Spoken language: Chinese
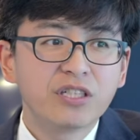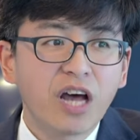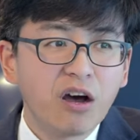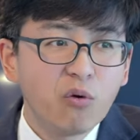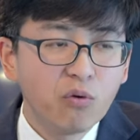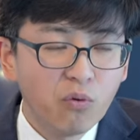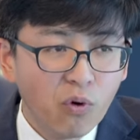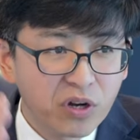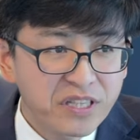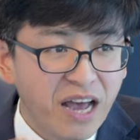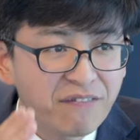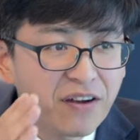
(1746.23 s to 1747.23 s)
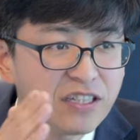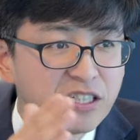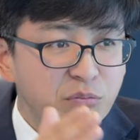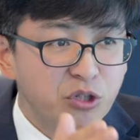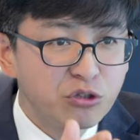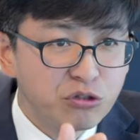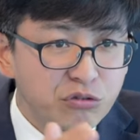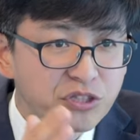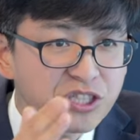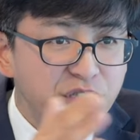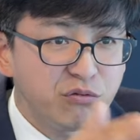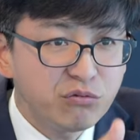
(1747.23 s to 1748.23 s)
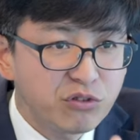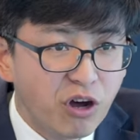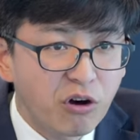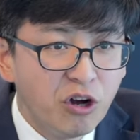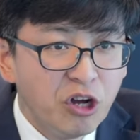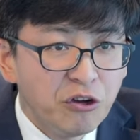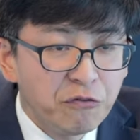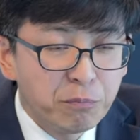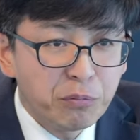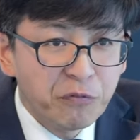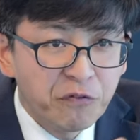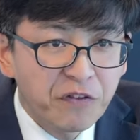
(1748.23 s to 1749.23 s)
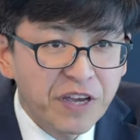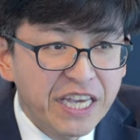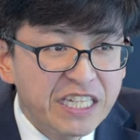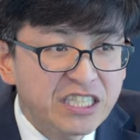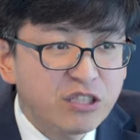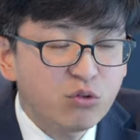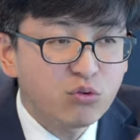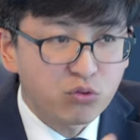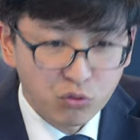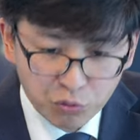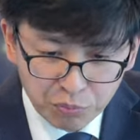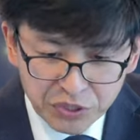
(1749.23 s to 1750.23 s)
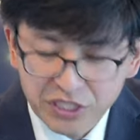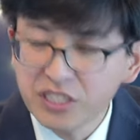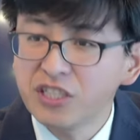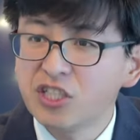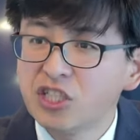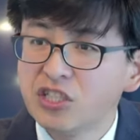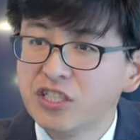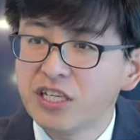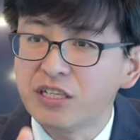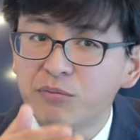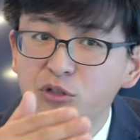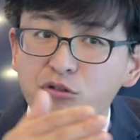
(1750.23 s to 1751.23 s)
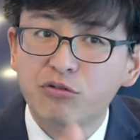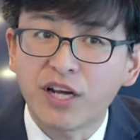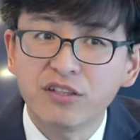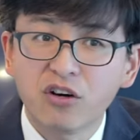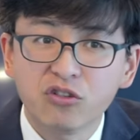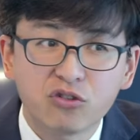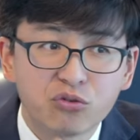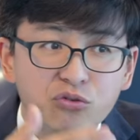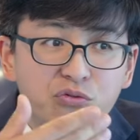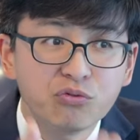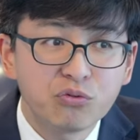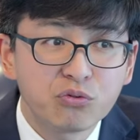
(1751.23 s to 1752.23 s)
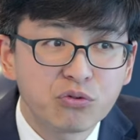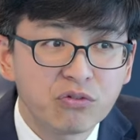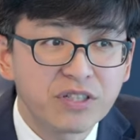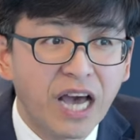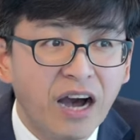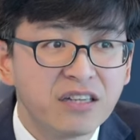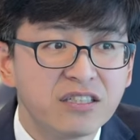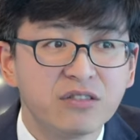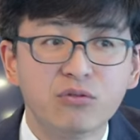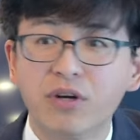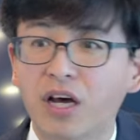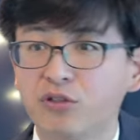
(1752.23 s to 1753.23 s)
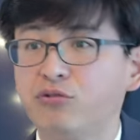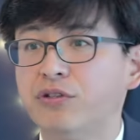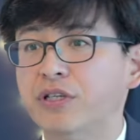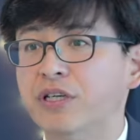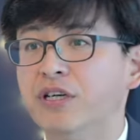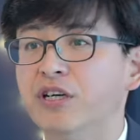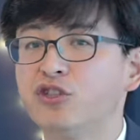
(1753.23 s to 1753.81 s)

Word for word: 当我打发你们去进入到非基督徒不信的世界里面去传道的时候，就如同羊进入狼群。